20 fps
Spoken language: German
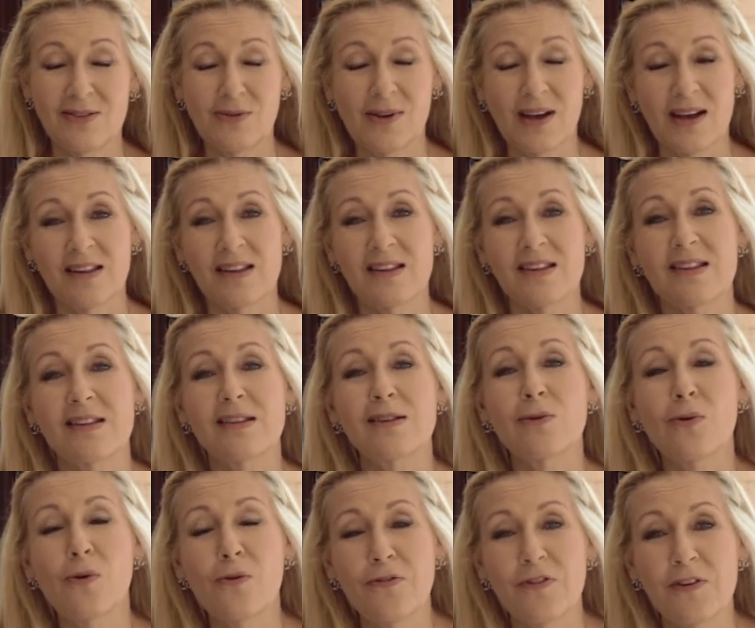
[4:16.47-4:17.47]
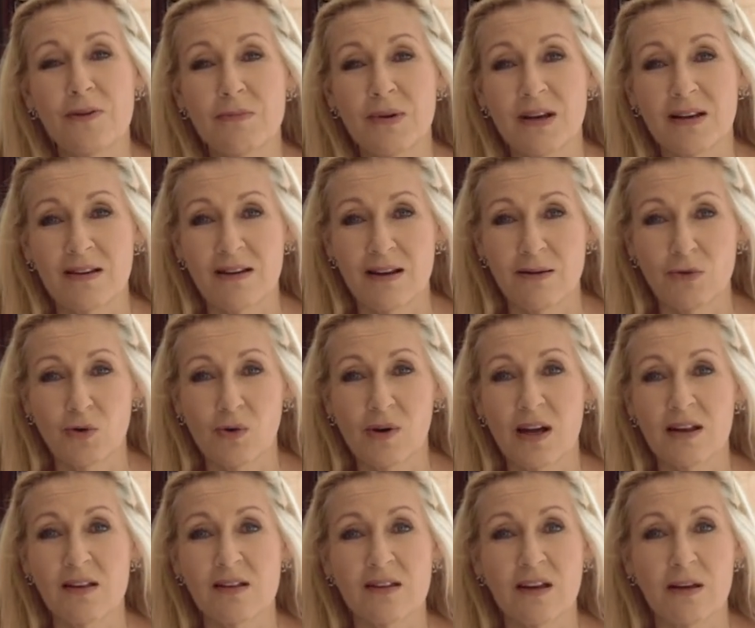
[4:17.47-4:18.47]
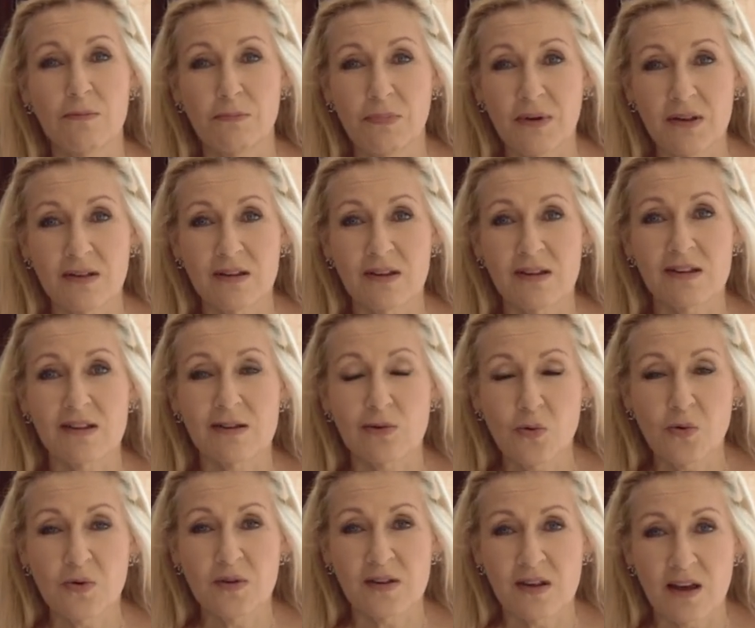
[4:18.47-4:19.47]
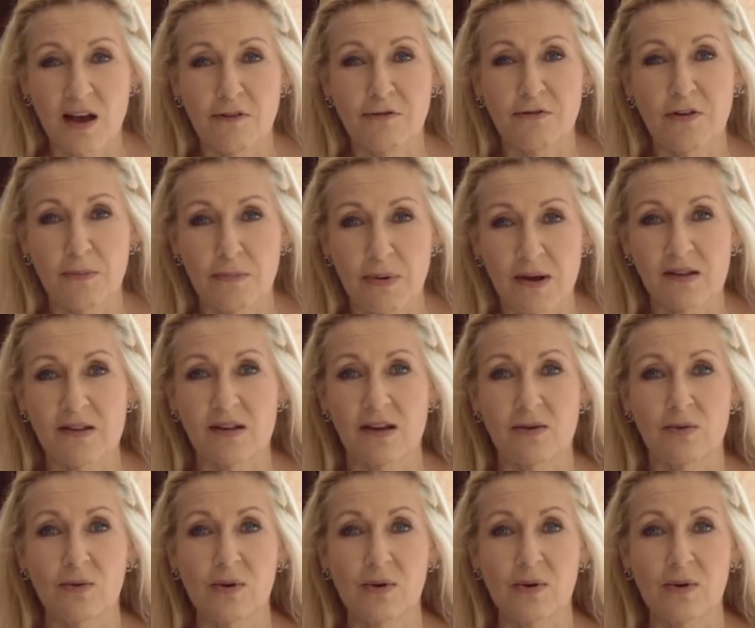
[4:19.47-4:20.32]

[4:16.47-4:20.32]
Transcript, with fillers: du kannst so viel mitnehmen, du kannst dein Business so sehr verbessern,